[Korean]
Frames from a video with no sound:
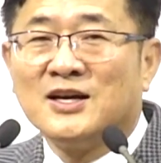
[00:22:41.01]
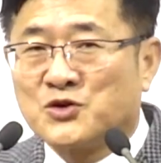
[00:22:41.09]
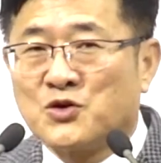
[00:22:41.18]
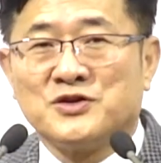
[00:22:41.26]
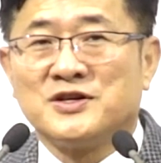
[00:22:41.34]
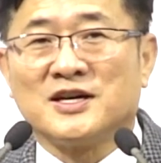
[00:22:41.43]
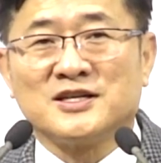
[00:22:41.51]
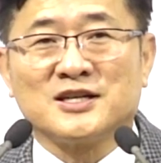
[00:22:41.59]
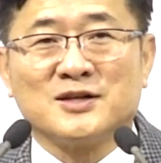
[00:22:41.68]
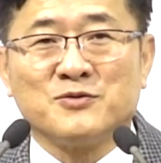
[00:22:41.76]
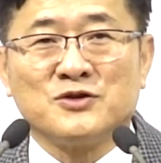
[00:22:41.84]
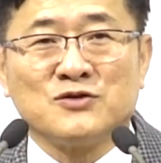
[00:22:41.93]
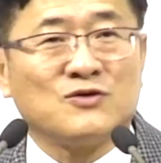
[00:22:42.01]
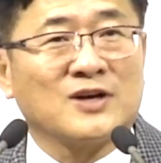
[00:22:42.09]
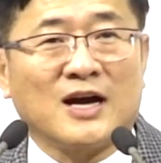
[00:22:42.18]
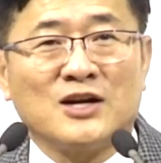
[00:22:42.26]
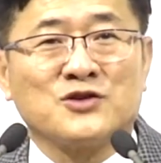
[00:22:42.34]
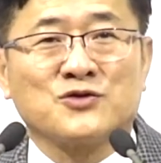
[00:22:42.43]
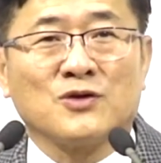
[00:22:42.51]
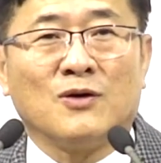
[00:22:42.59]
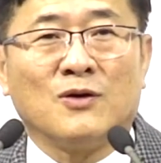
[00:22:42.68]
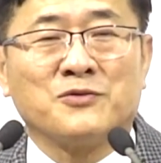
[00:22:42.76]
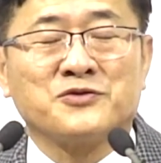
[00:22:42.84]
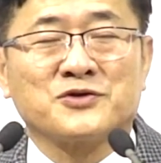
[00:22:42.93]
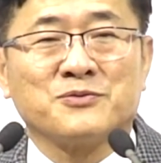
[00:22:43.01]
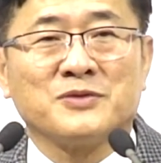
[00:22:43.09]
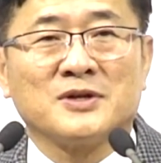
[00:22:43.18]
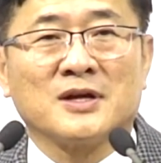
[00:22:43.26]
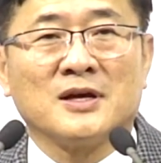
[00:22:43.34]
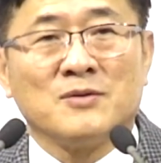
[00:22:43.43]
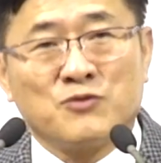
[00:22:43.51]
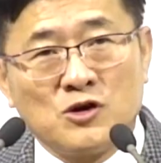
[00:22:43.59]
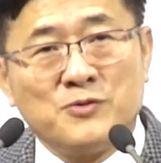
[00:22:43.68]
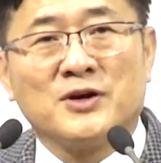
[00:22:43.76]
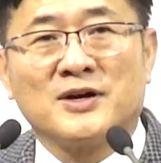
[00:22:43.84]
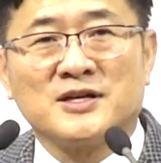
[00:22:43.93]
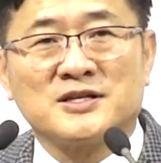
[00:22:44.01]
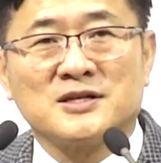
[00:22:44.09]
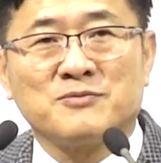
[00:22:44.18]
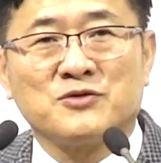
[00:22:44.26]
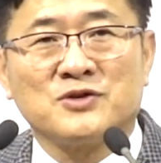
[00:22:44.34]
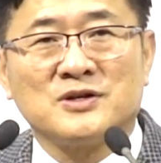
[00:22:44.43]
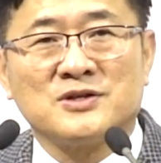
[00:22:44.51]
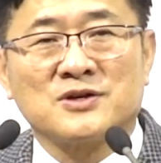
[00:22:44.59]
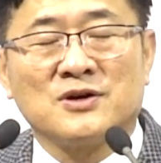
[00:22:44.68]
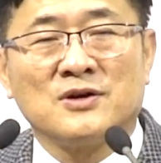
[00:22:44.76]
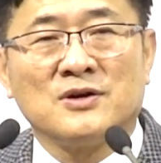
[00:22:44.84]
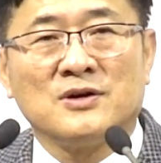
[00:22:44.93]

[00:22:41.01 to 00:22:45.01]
존재하시는 분인지 우리가 알 수 없습니다. 불변하신 분이죠.